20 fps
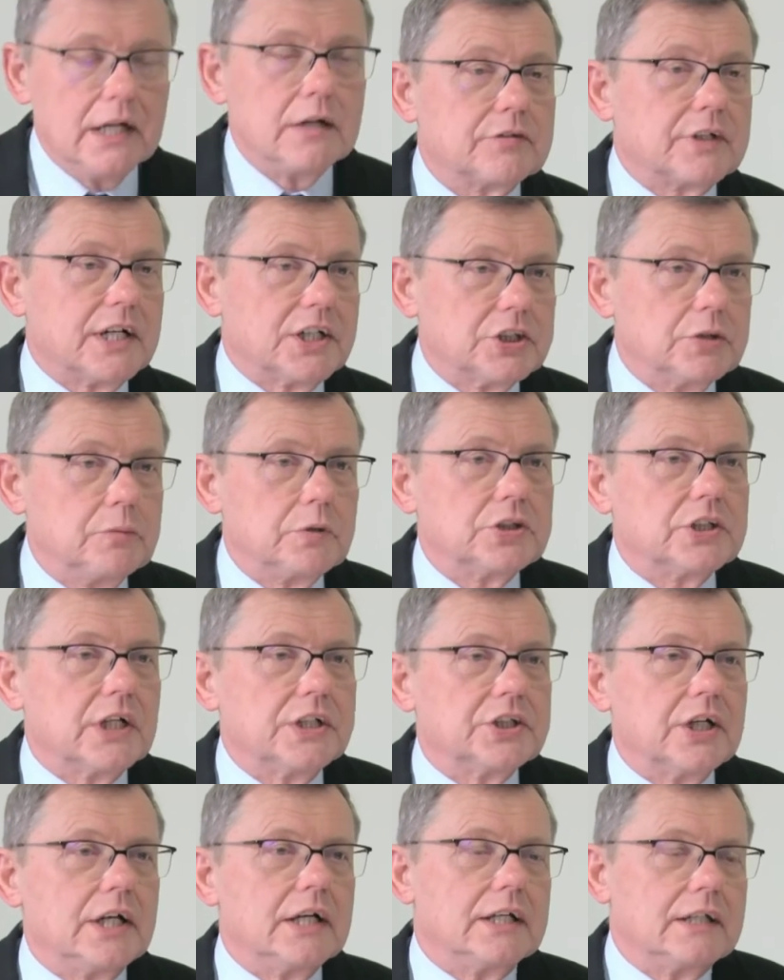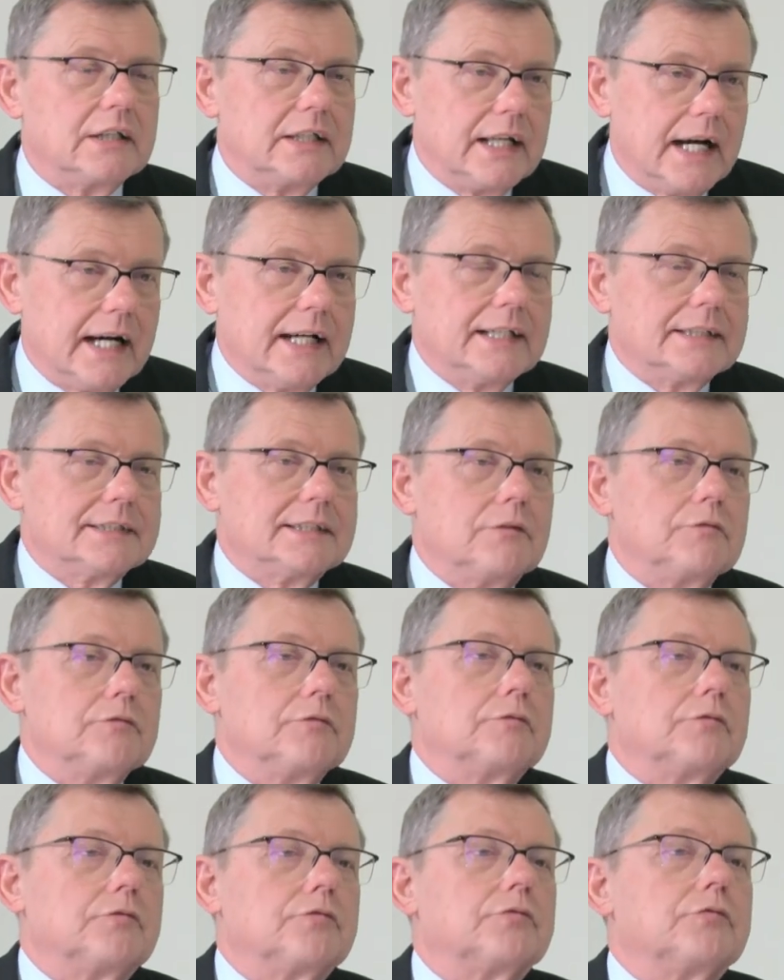W każdym bądź razie ja
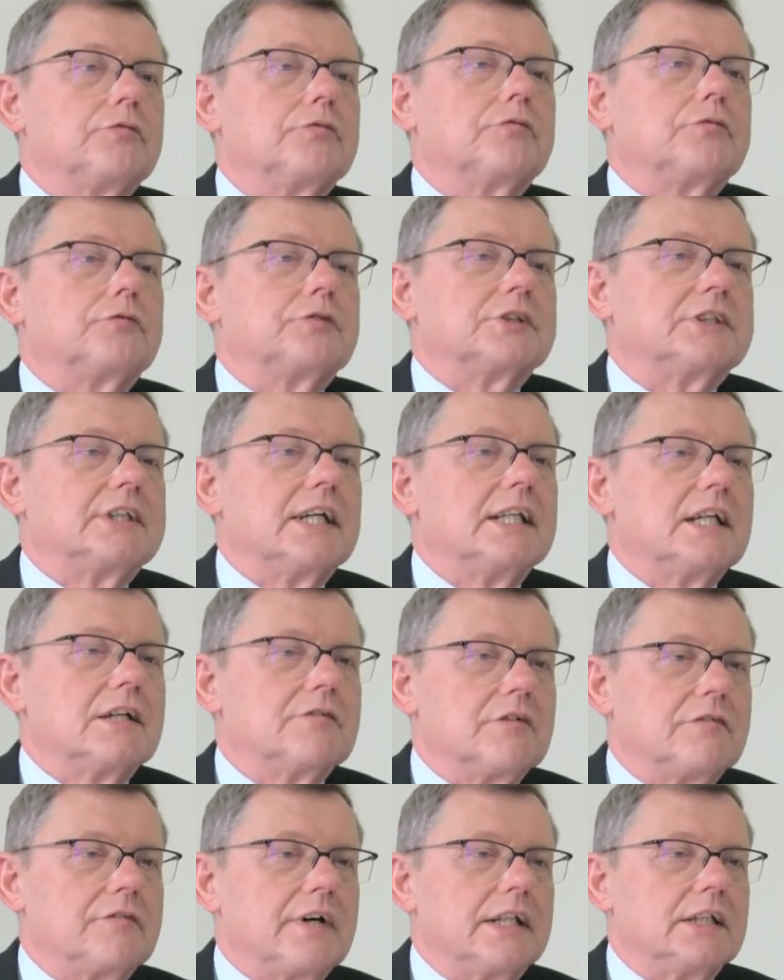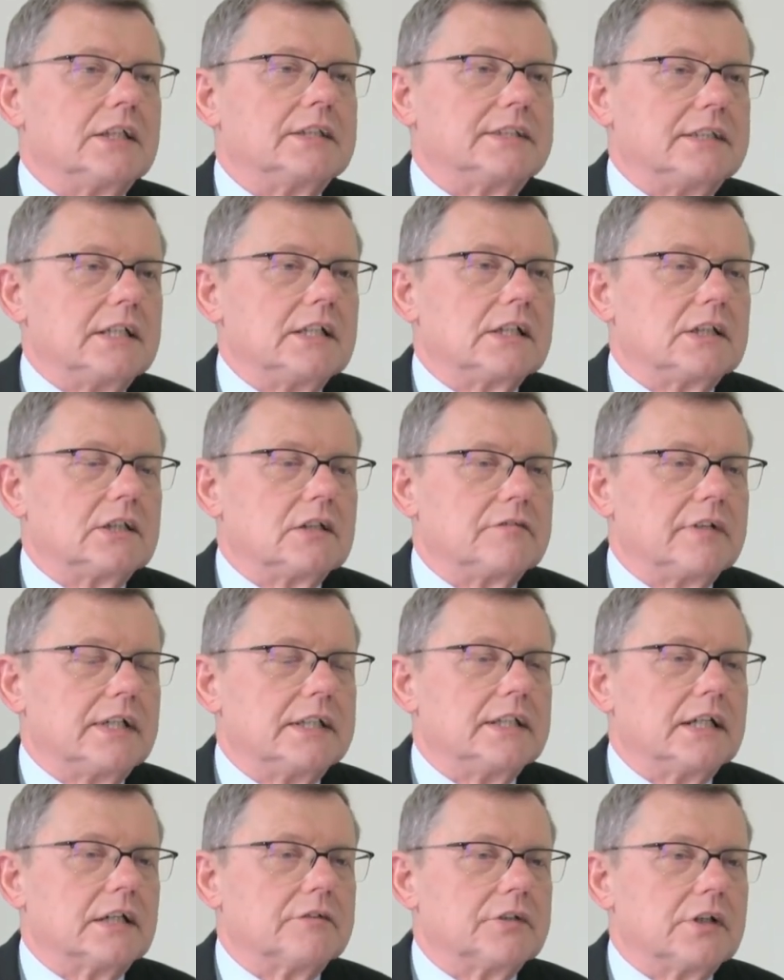jestem zdenerwowany,
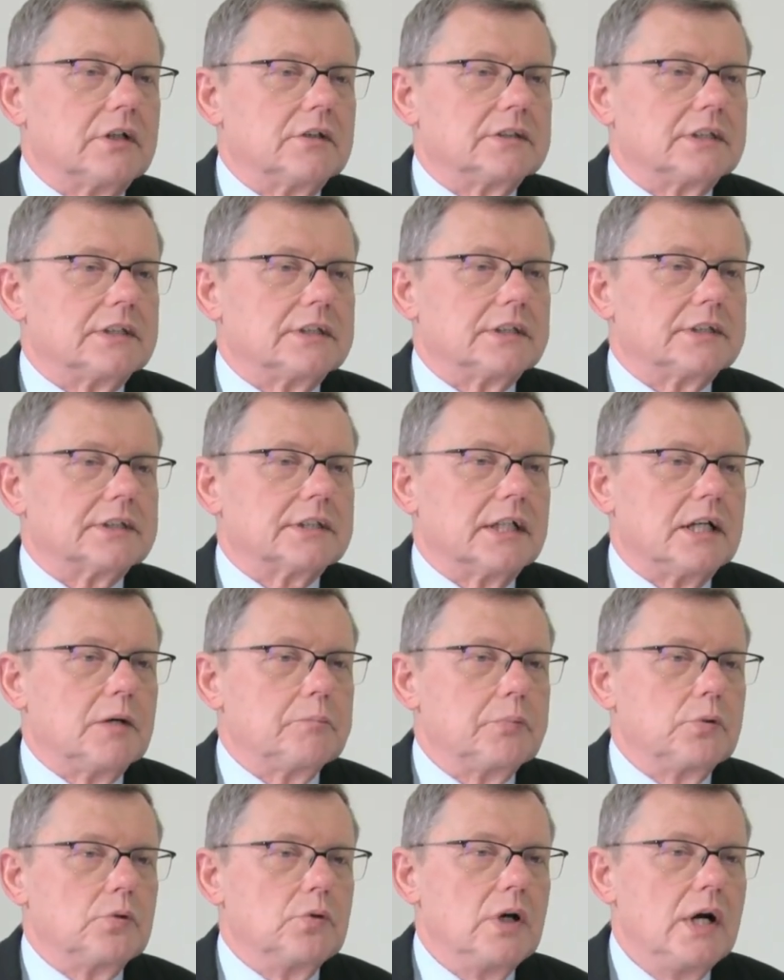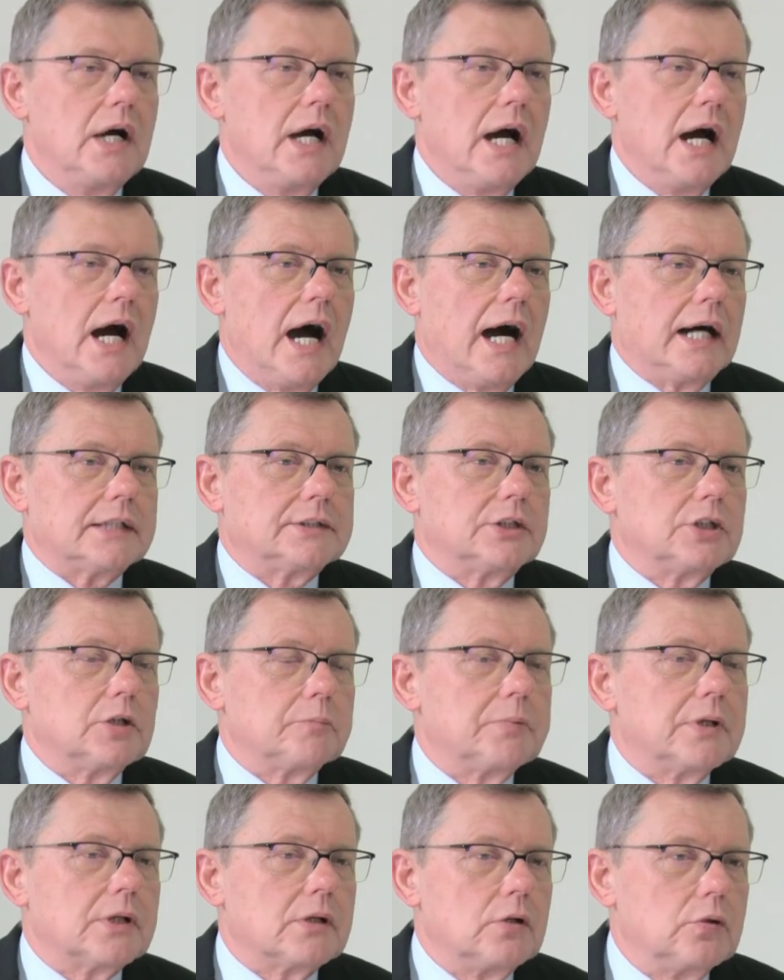zirytowany, jak wychodzę ze sklepu, a co
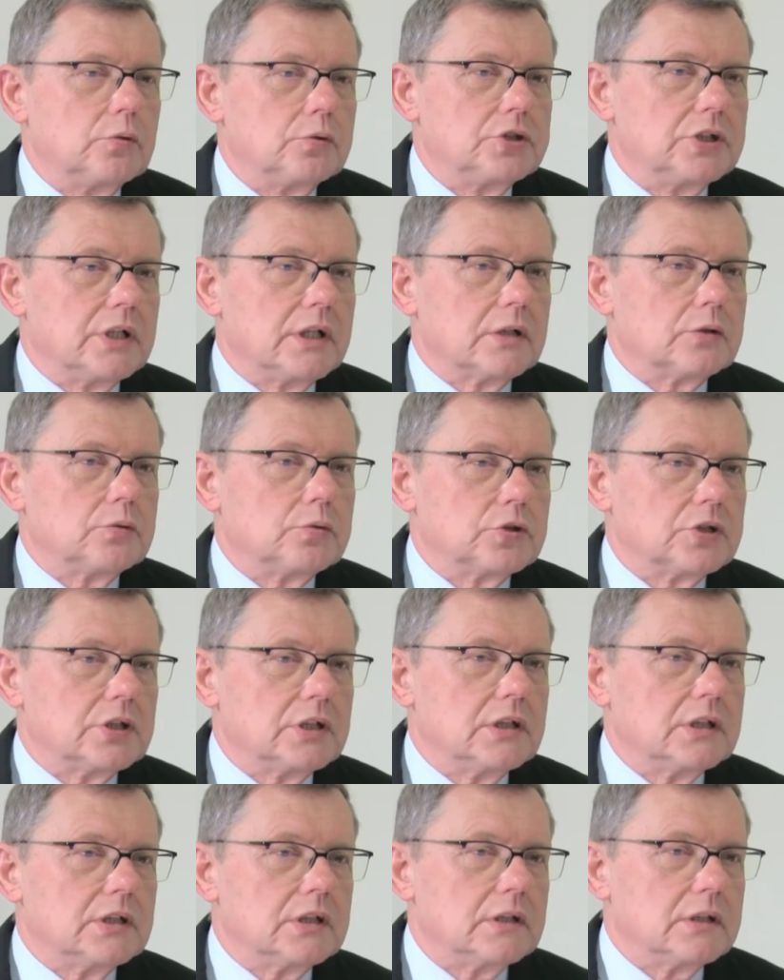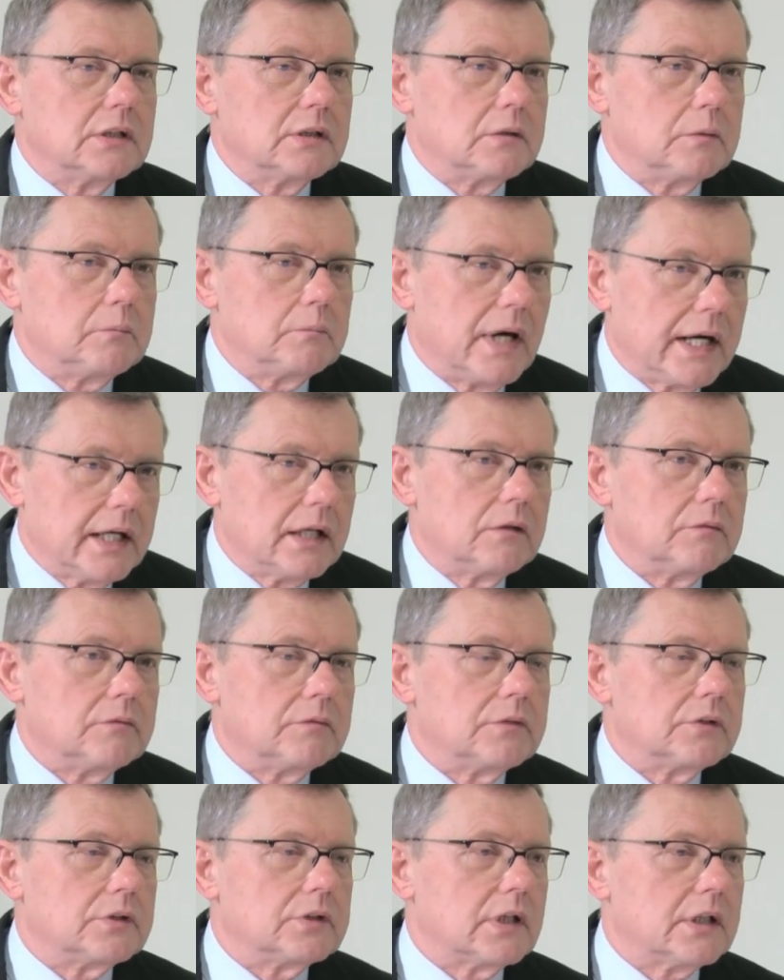dopiero ludzie, którzy y,
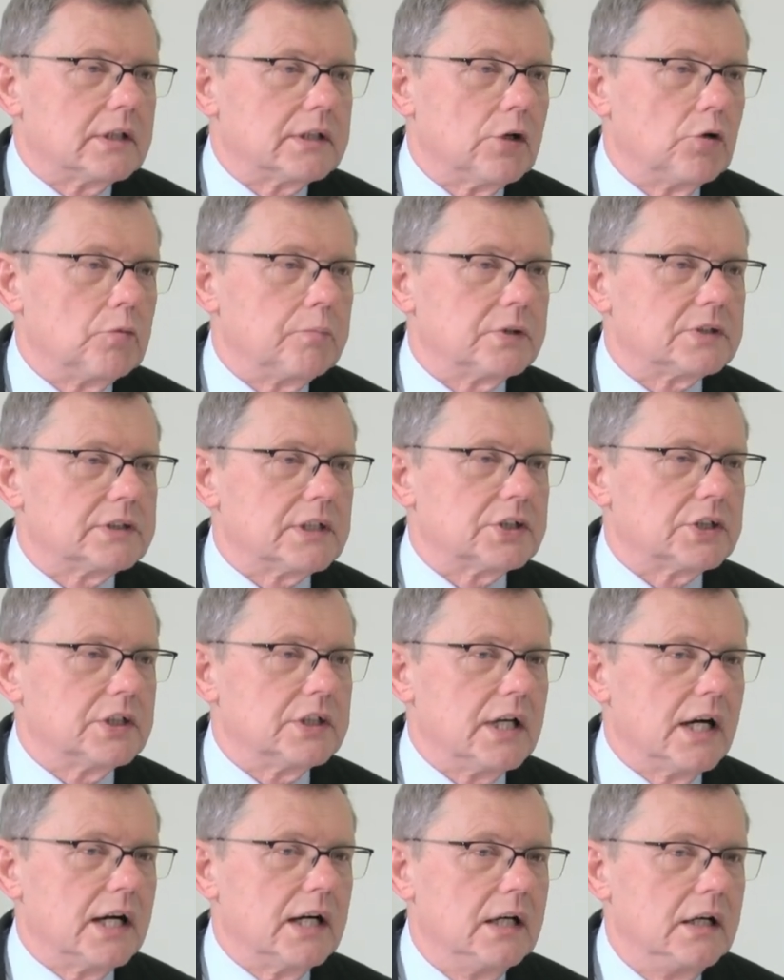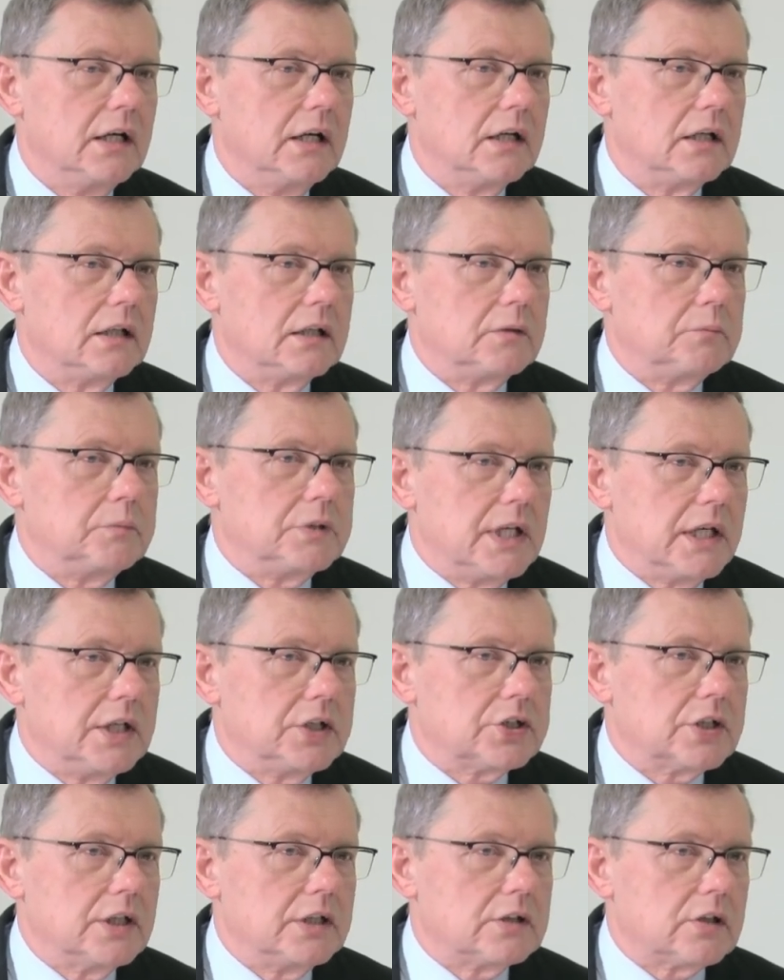mają te, uposażenia y,
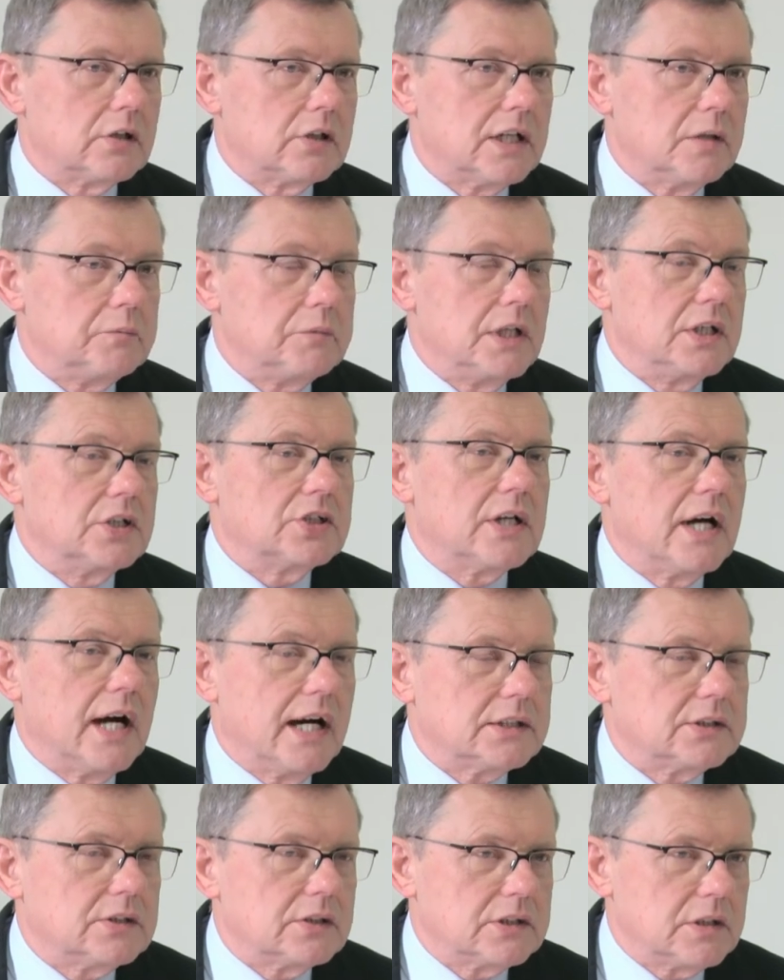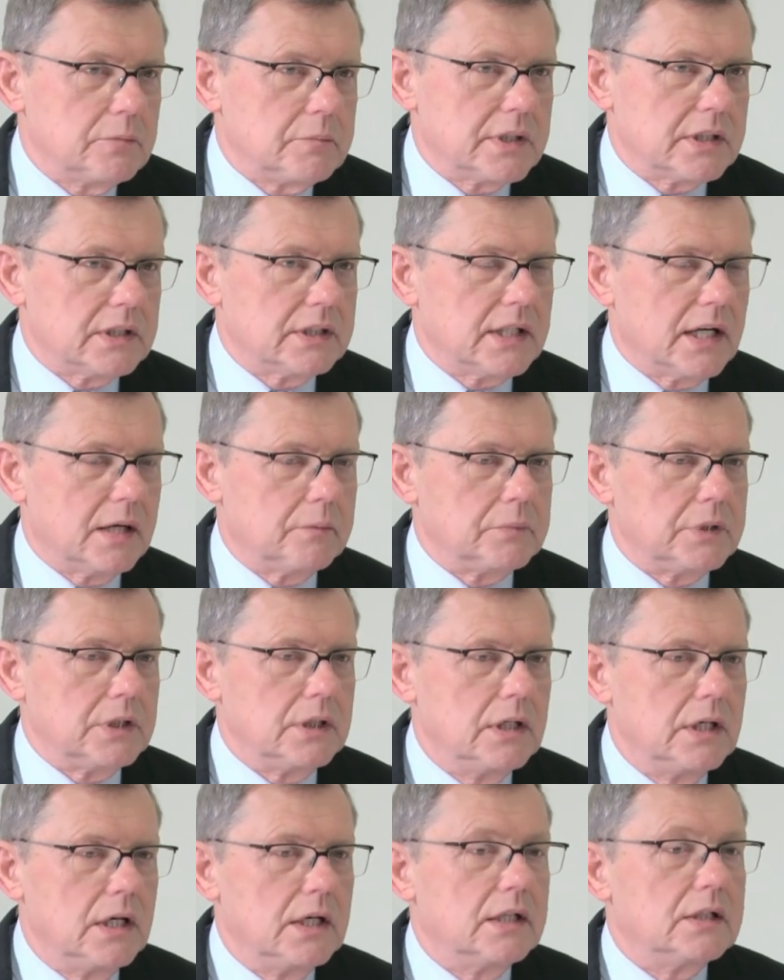mniejsze i trochę mniejsze, a co z emerytami?